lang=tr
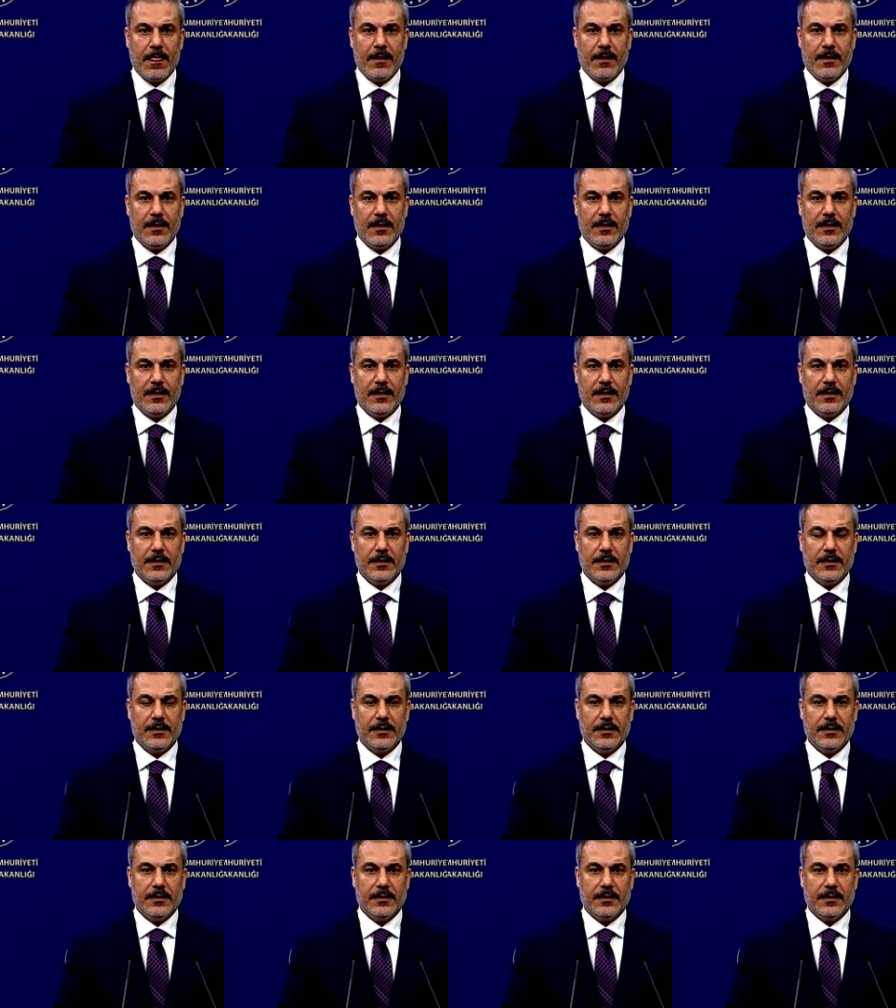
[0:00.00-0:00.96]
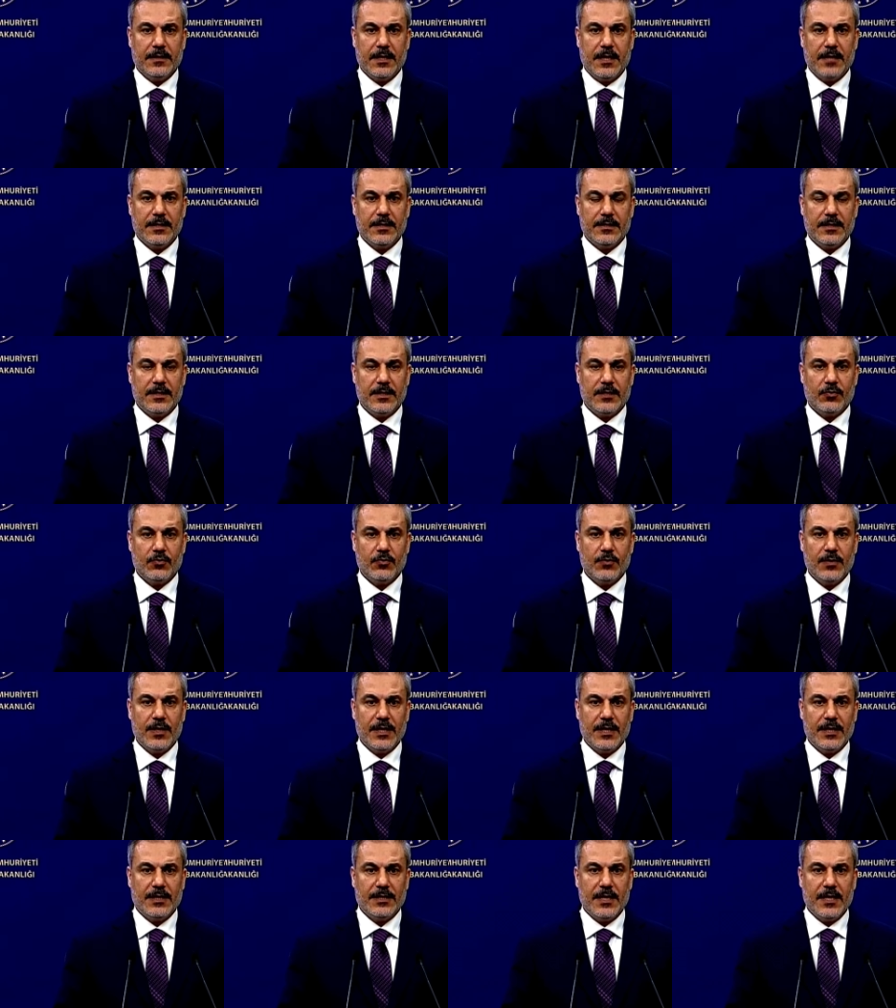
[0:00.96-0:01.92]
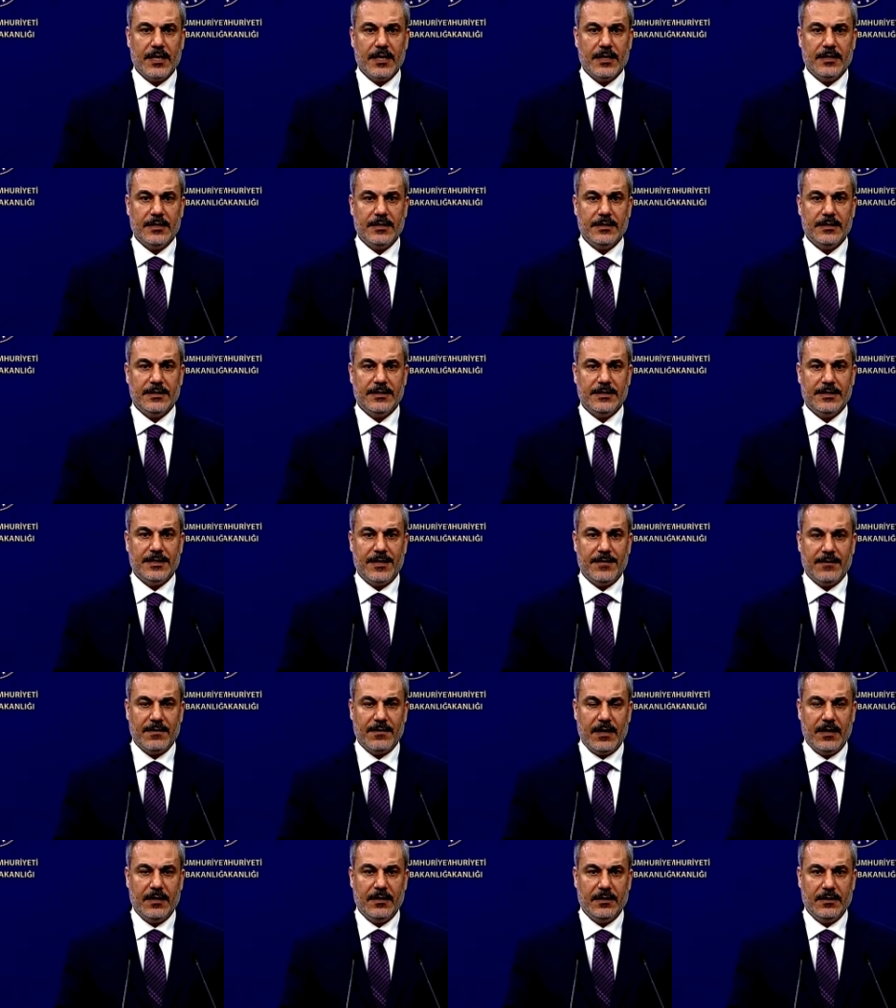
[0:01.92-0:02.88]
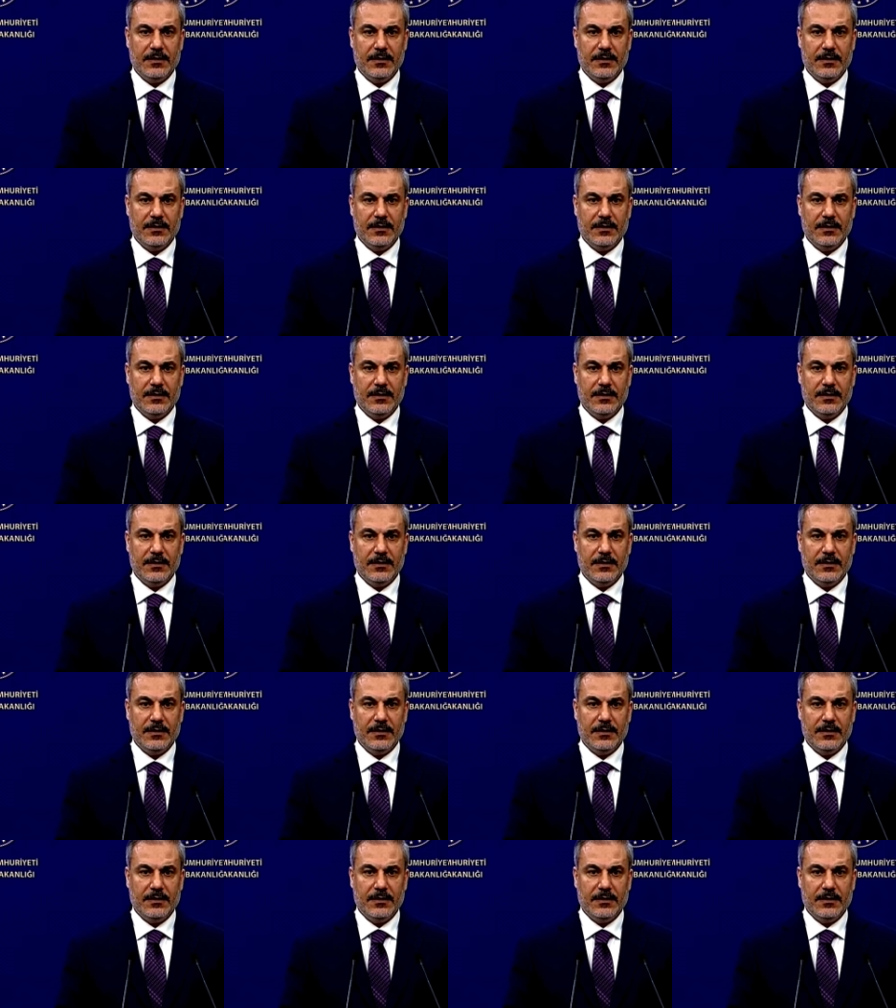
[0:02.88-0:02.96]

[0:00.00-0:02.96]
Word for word: e, Gazze'nin güneyinde Refah